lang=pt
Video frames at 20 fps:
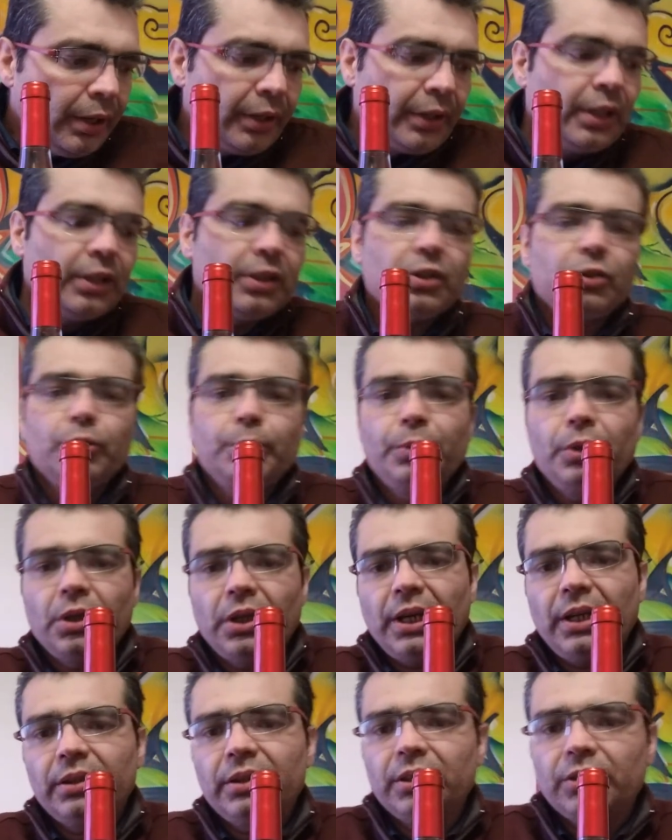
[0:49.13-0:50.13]
Quinta do
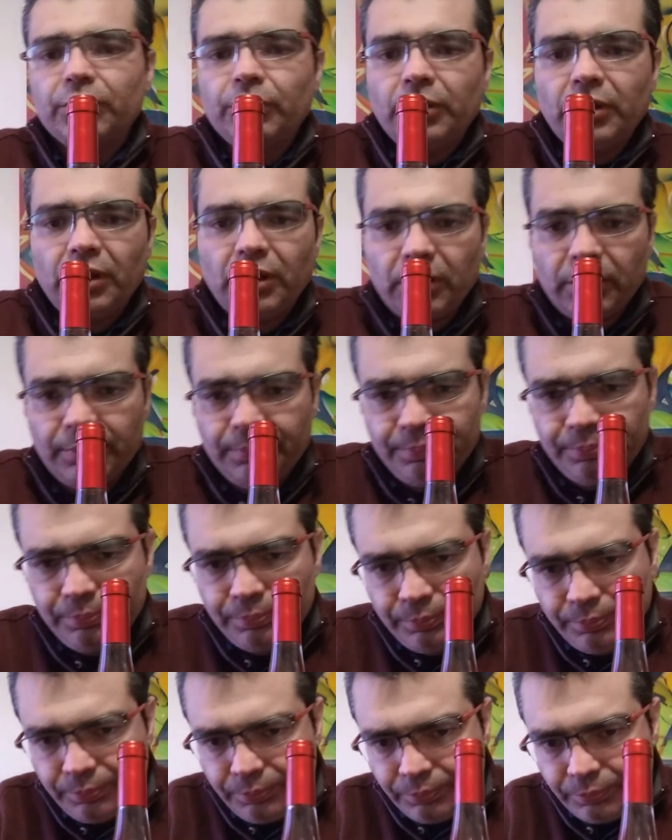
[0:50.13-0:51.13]
Morgado da Torre.
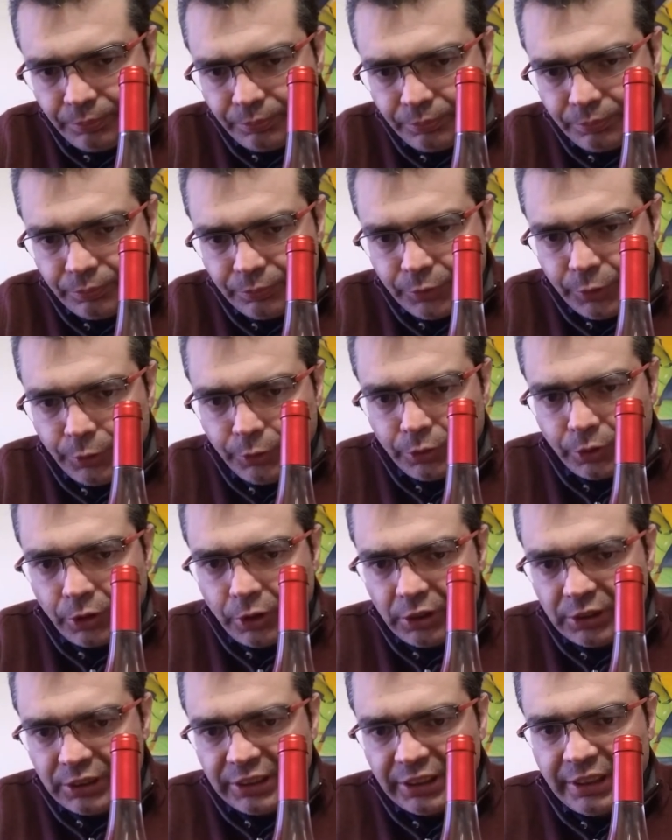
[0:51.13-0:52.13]
Um
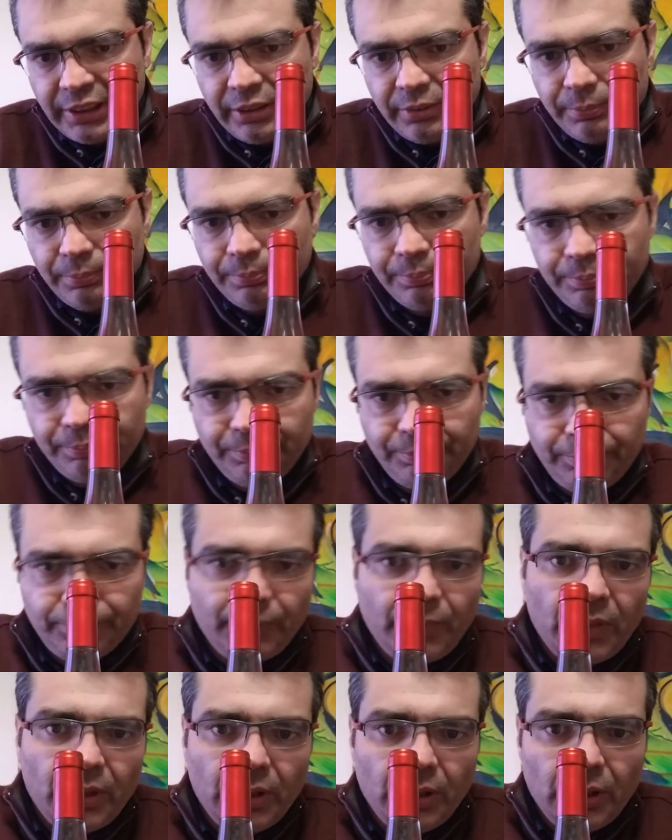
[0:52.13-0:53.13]
rosé.
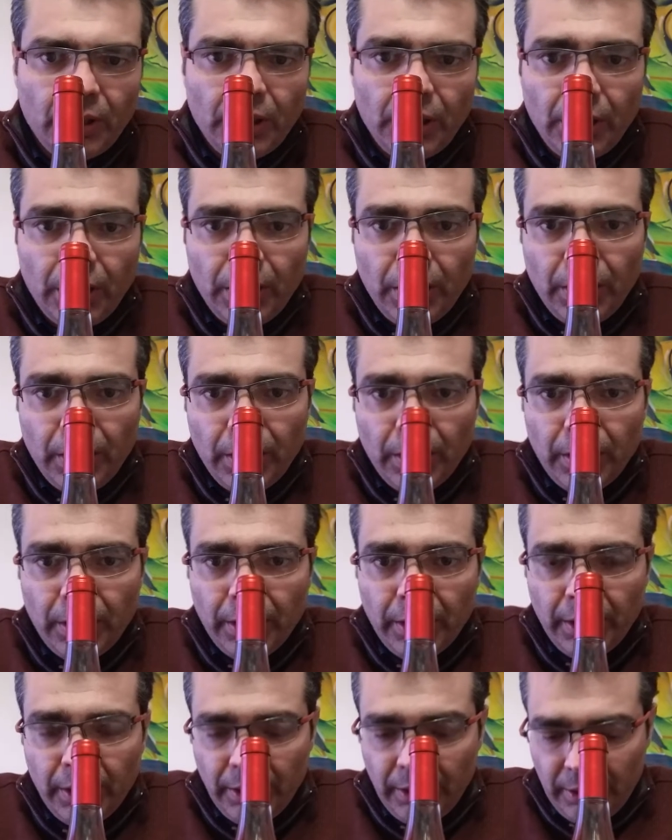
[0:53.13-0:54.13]

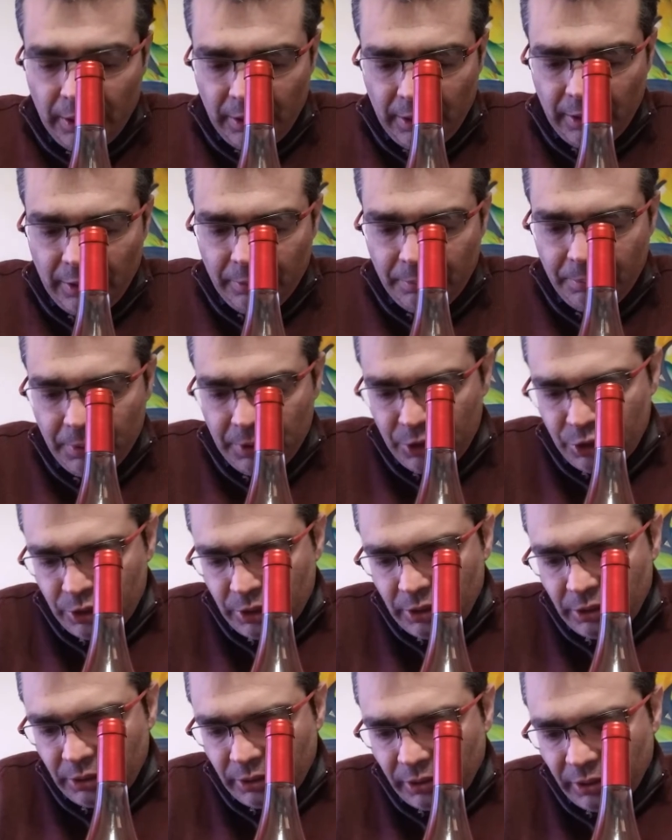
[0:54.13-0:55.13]
Uh,
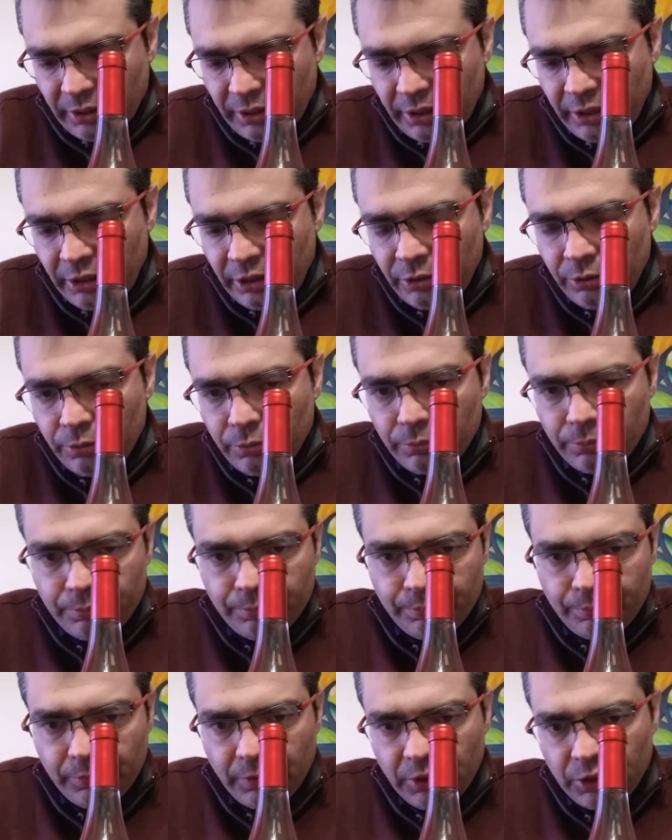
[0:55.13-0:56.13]
bastante clarinho.
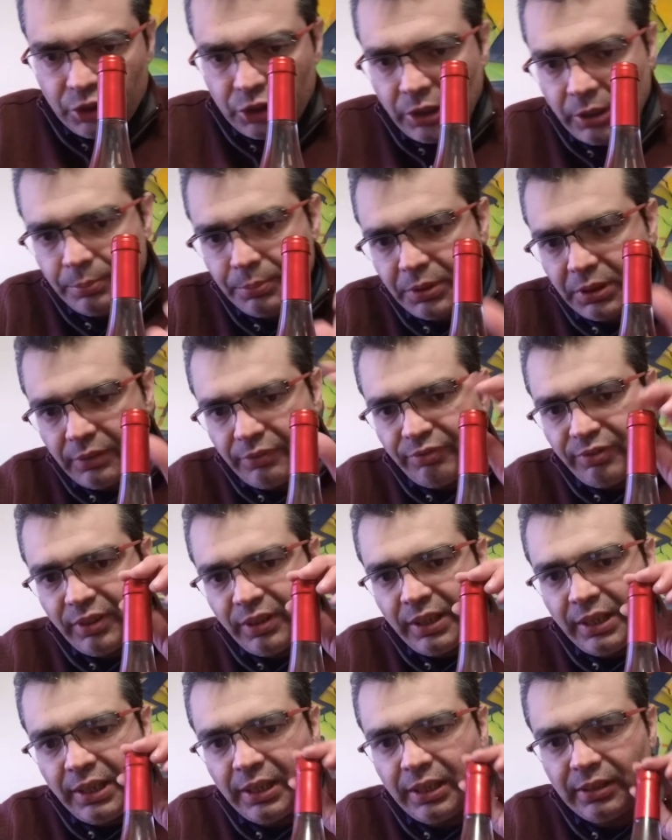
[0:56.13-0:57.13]
E estamos a
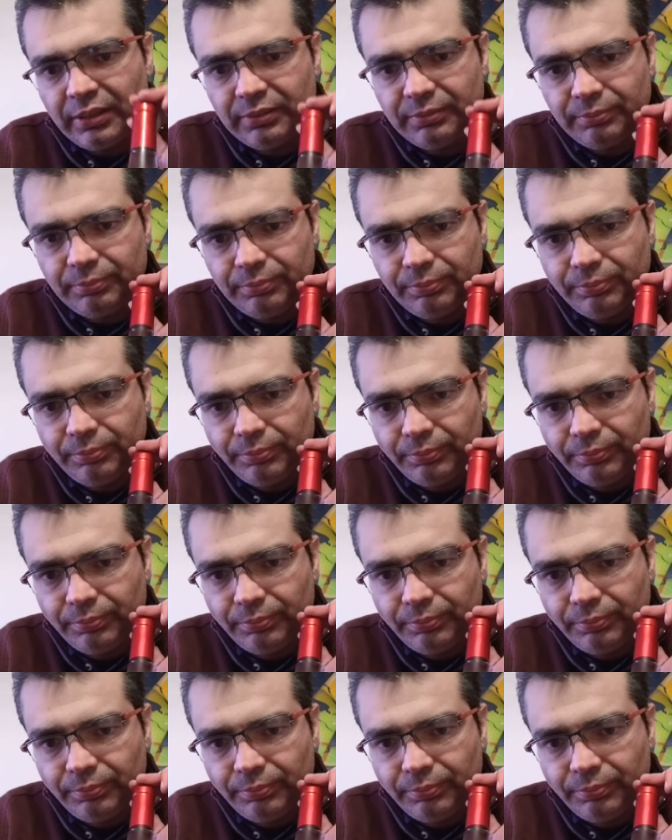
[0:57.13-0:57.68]
falar